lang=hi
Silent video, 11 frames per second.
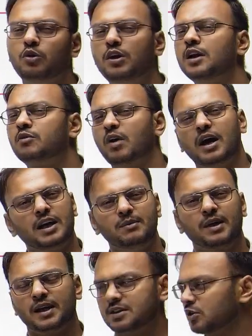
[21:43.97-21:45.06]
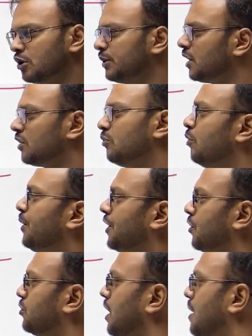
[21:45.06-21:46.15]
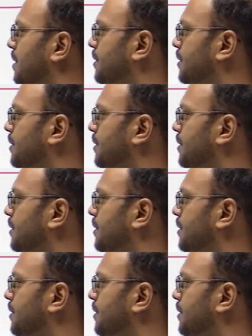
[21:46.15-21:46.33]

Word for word: गुड इन क्वालिटी भी कह सकते हैं बेटा तो वो बिटर होता है आपके